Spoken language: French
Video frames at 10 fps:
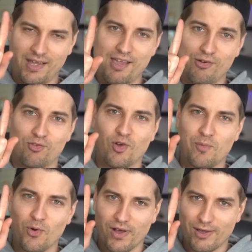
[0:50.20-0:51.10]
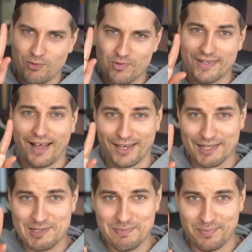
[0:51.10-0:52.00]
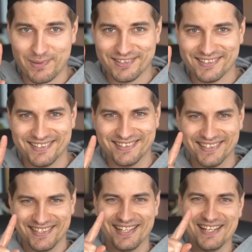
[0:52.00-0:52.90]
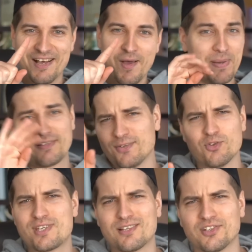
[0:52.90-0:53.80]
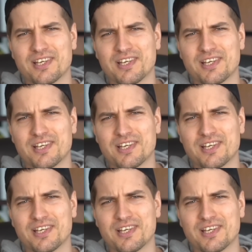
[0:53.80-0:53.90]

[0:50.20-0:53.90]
il semblerait que cet archétype Personne ne s'y attendait